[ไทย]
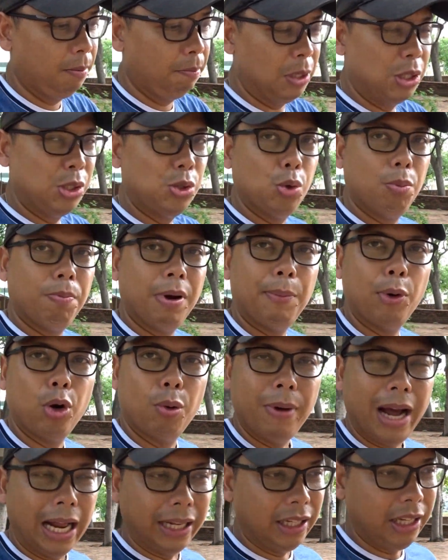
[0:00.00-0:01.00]
บรรจุพระบร
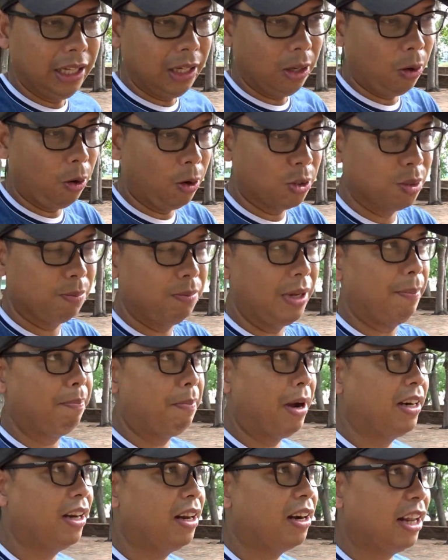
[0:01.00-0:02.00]
มอัฐิของสมเด็จพ
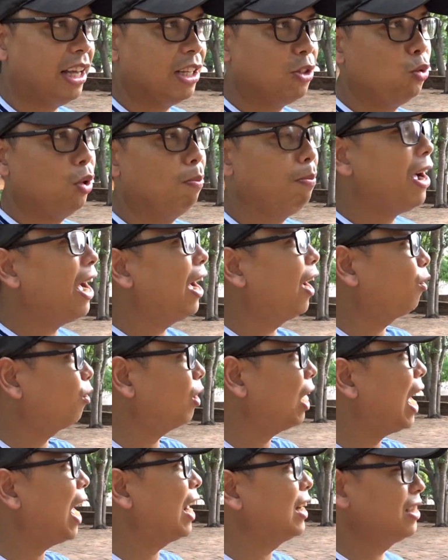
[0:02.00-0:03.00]
ระนเรศวรมหา
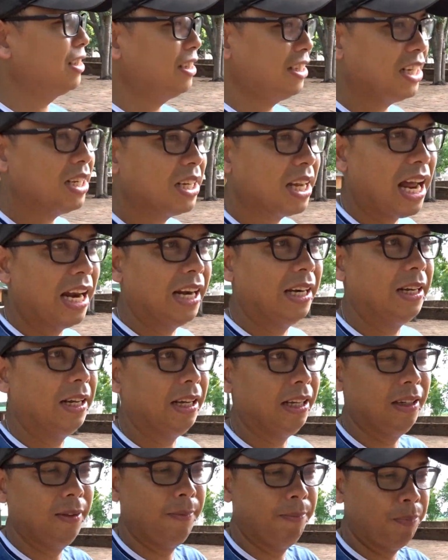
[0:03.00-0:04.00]
ราชเช่นกันครั
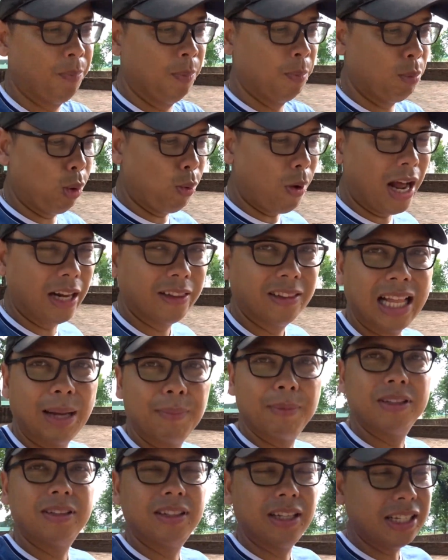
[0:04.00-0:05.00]
บเพราะว่าตาม
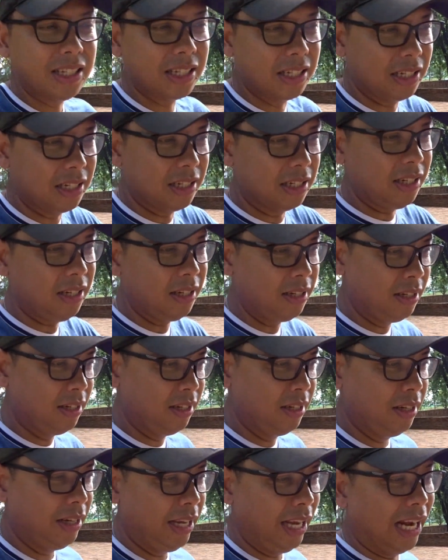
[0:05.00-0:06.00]
หนังสือ
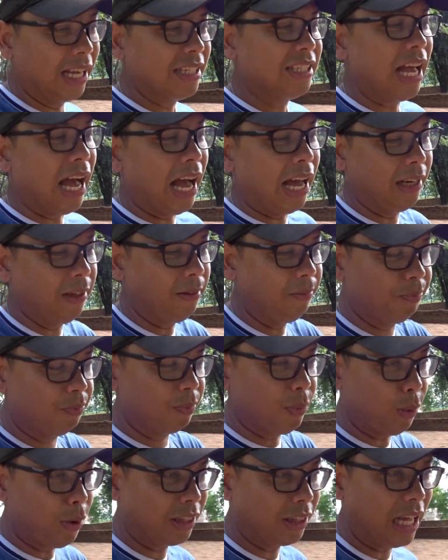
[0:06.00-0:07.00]
เอกสาร
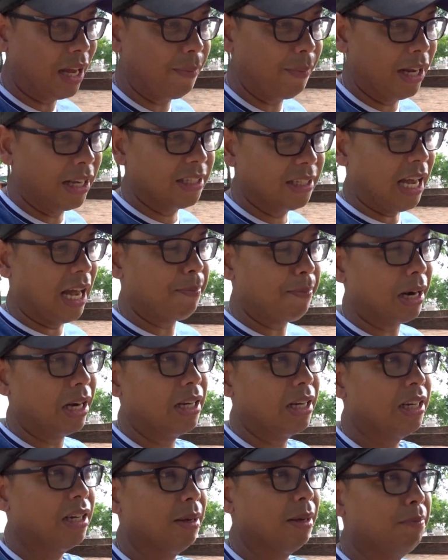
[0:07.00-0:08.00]
เพราะว่าตามเอกสารบัน
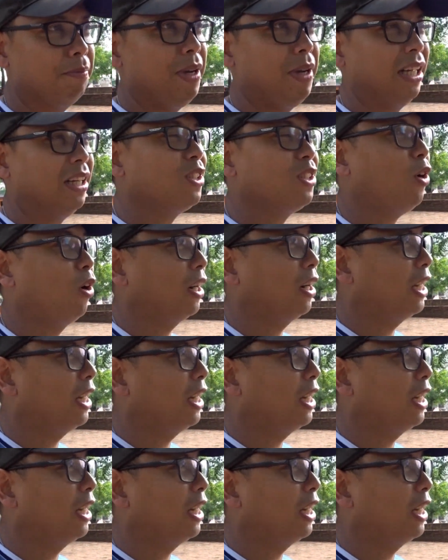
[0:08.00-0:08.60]
ทึกมีทั้งสอง